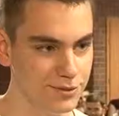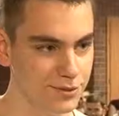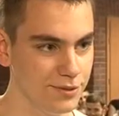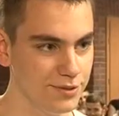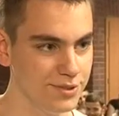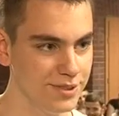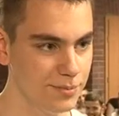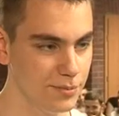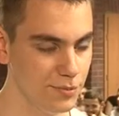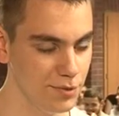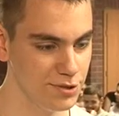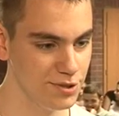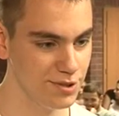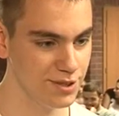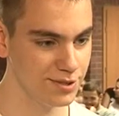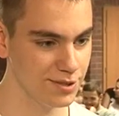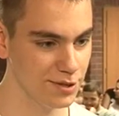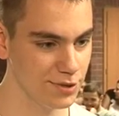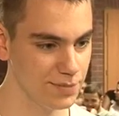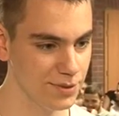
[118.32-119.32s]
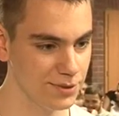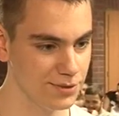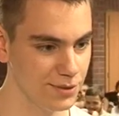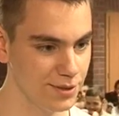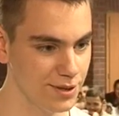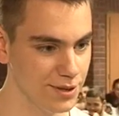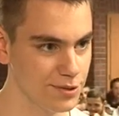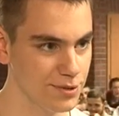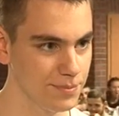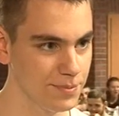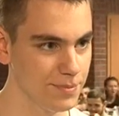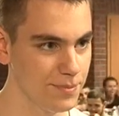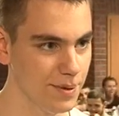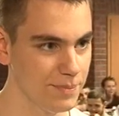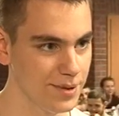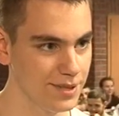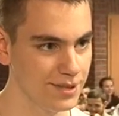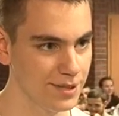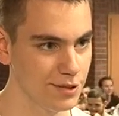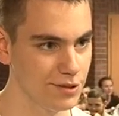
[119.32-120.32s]
No, za młodzi jesteśmy trochę, żeby
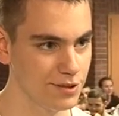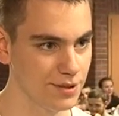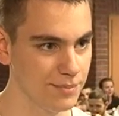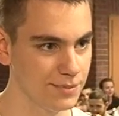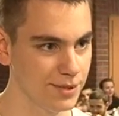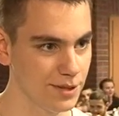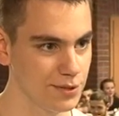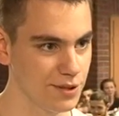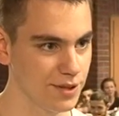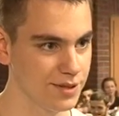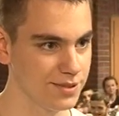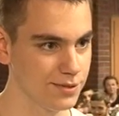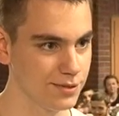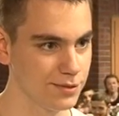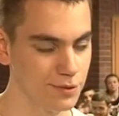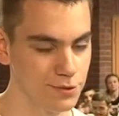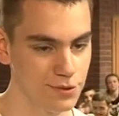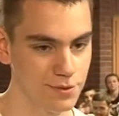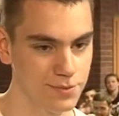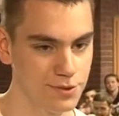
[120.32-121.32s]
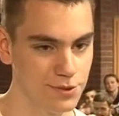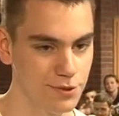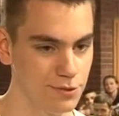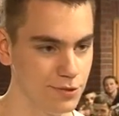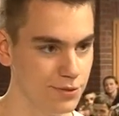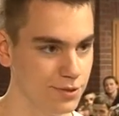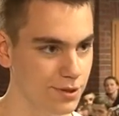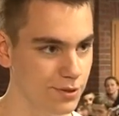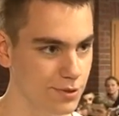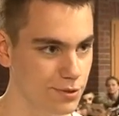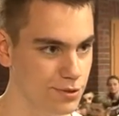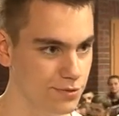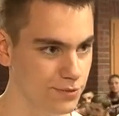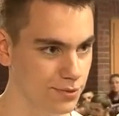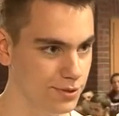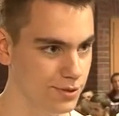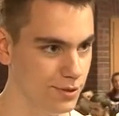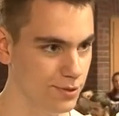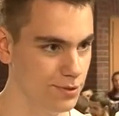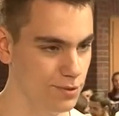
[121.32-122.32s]
pamiętać tamte czasy z
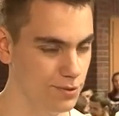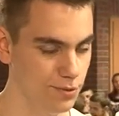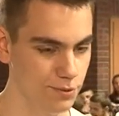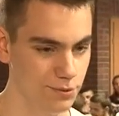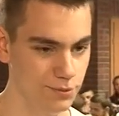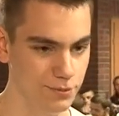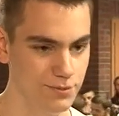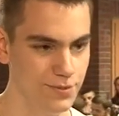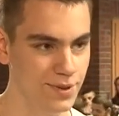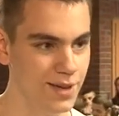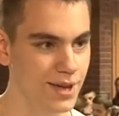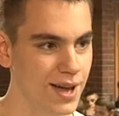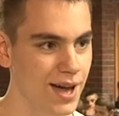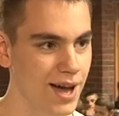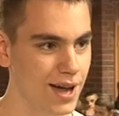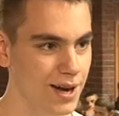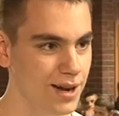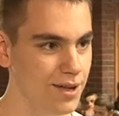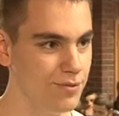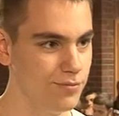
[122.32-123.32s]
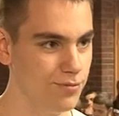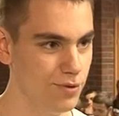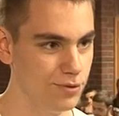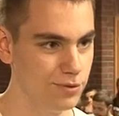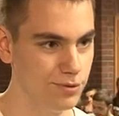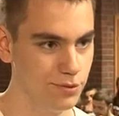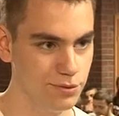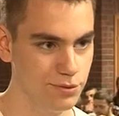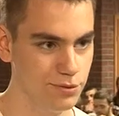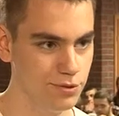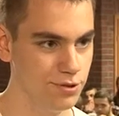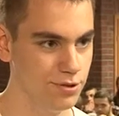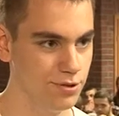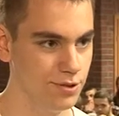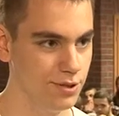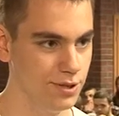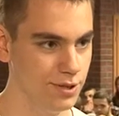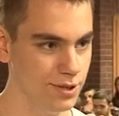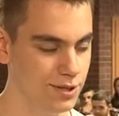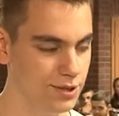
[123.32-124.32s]
89 roku, ale wolność
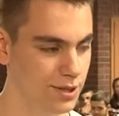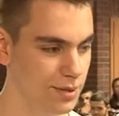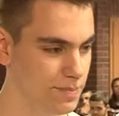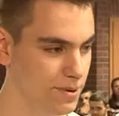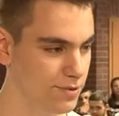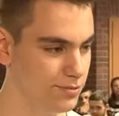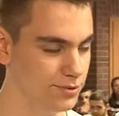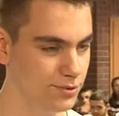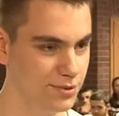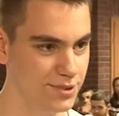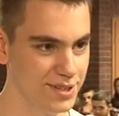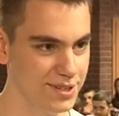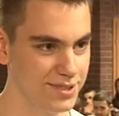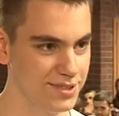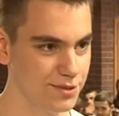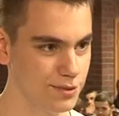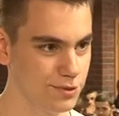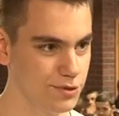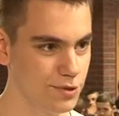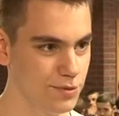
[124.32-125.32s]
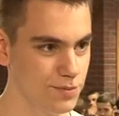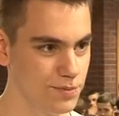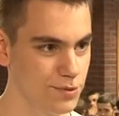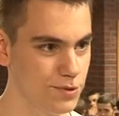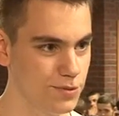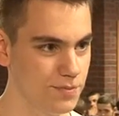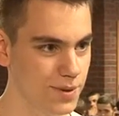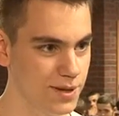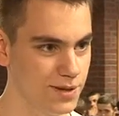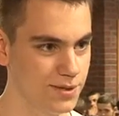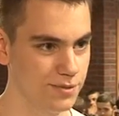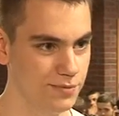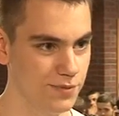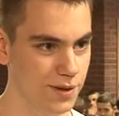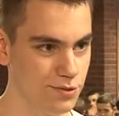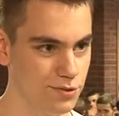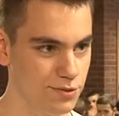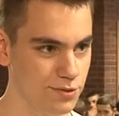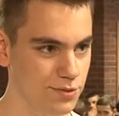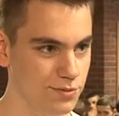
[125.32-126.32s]
y, na pewno jest czymś bardzo
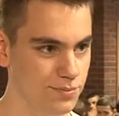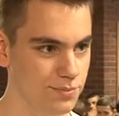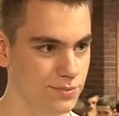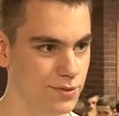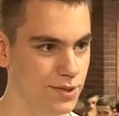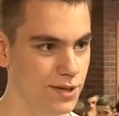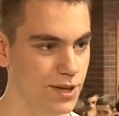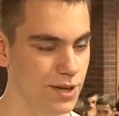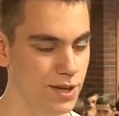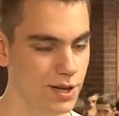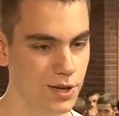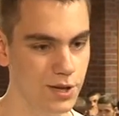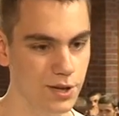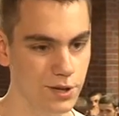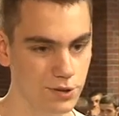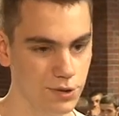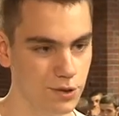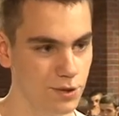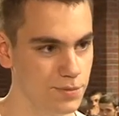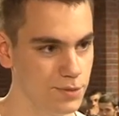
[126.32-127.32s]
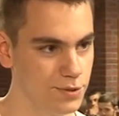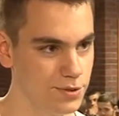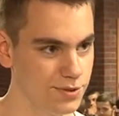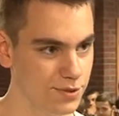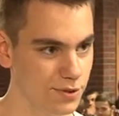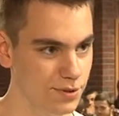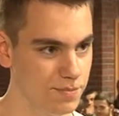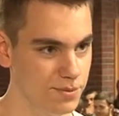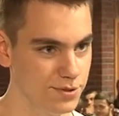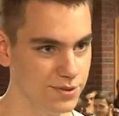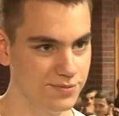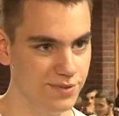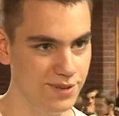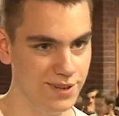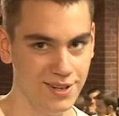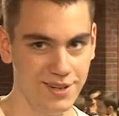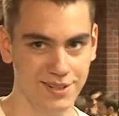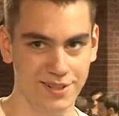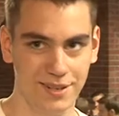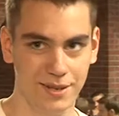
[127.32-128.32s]
ważnym, y, czymś, co
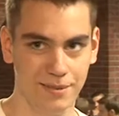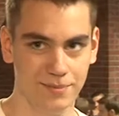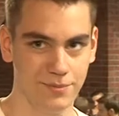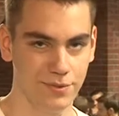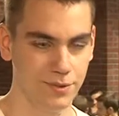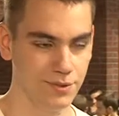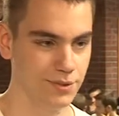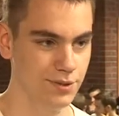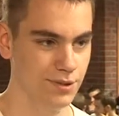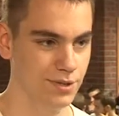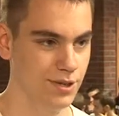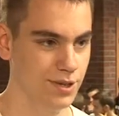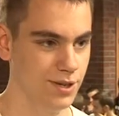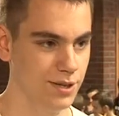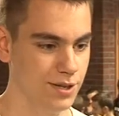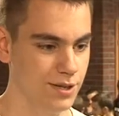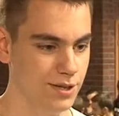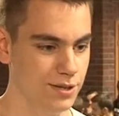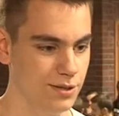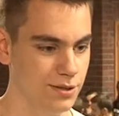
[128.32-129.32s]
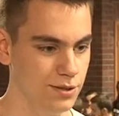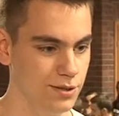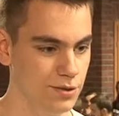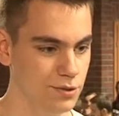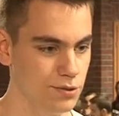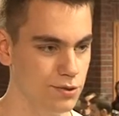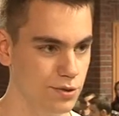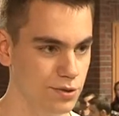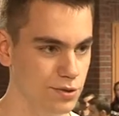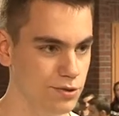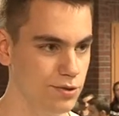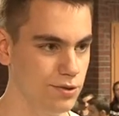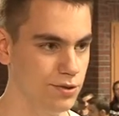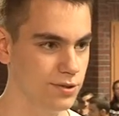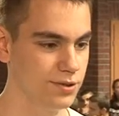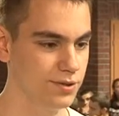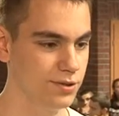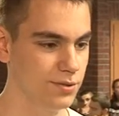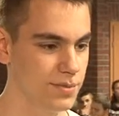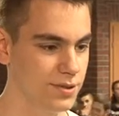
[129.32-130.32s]
pozwala nam y, żyć
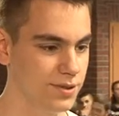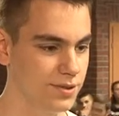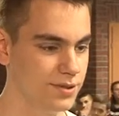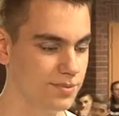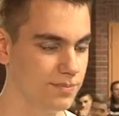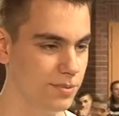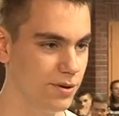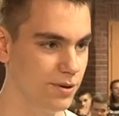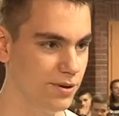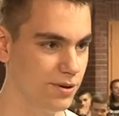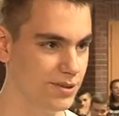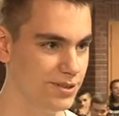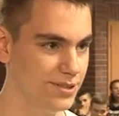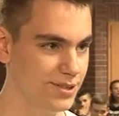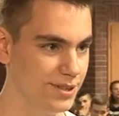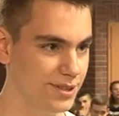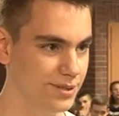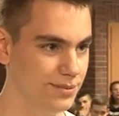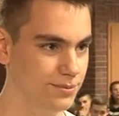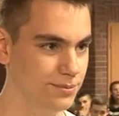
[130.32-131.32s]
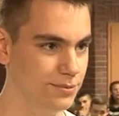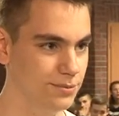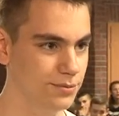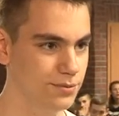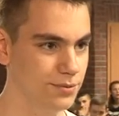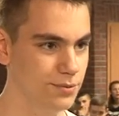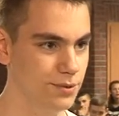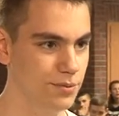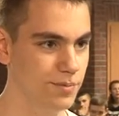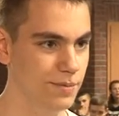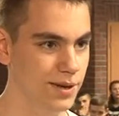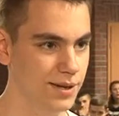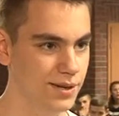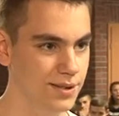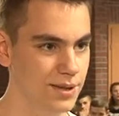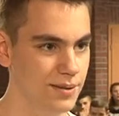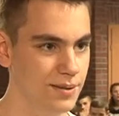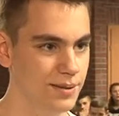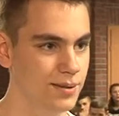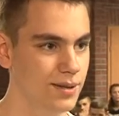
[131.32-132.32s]
sobie spokojnie,
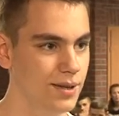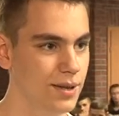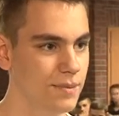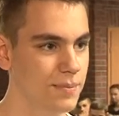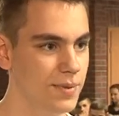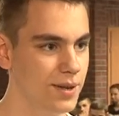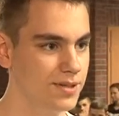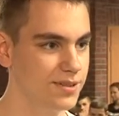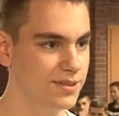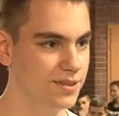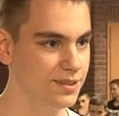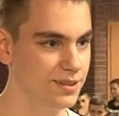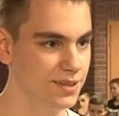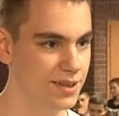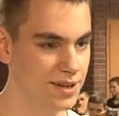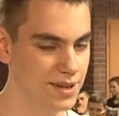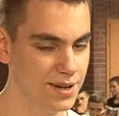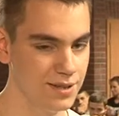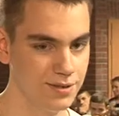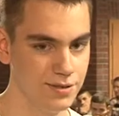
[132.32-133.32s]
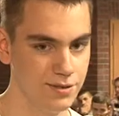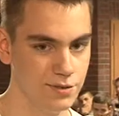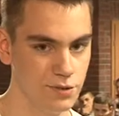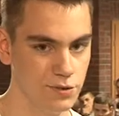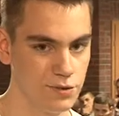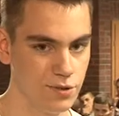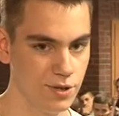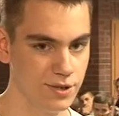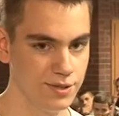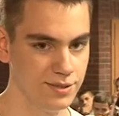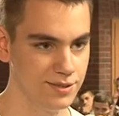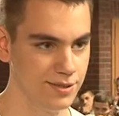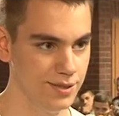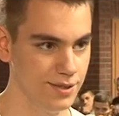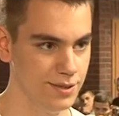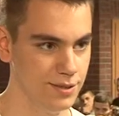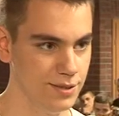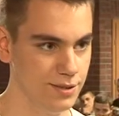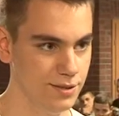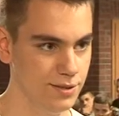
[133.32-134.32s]
normalnie, bez ingerencji
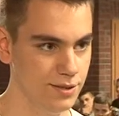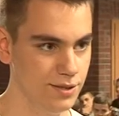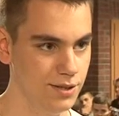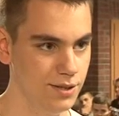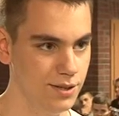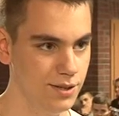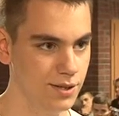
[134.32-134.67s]
żadnej.